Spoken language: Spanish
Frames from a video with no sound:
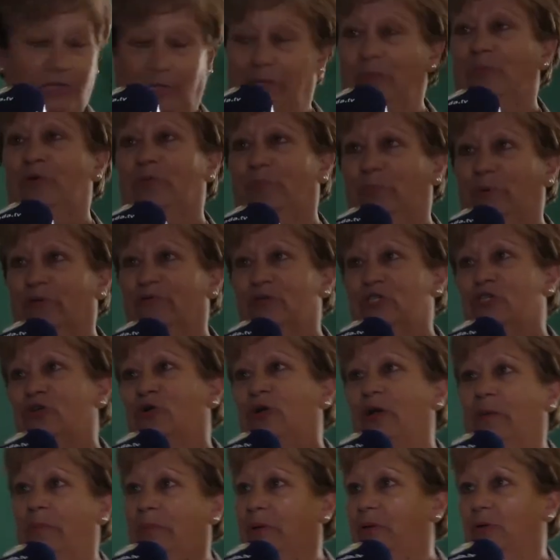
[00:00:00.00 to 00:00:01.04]
Tenemos
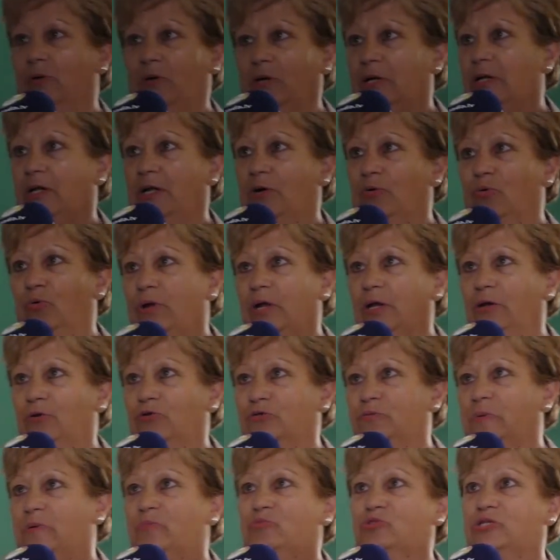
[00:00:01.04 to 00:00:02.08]
profesora, pero cada una
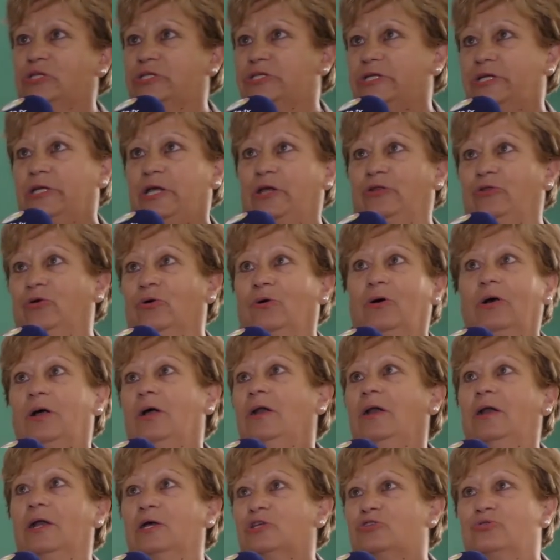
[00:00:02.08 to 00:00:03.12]
nos vamos enseñando
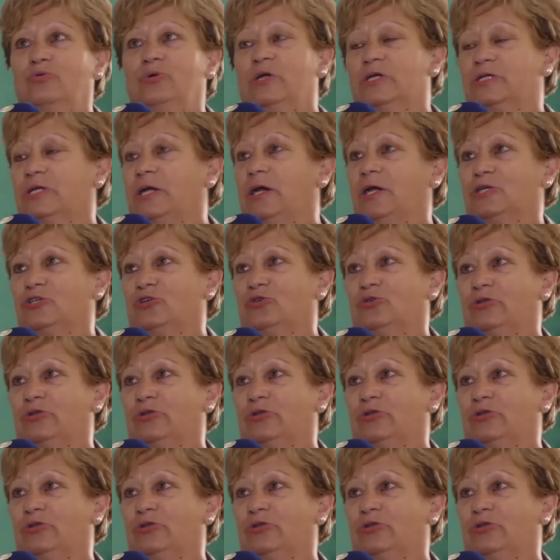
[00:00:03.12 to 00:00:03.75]
las unas a las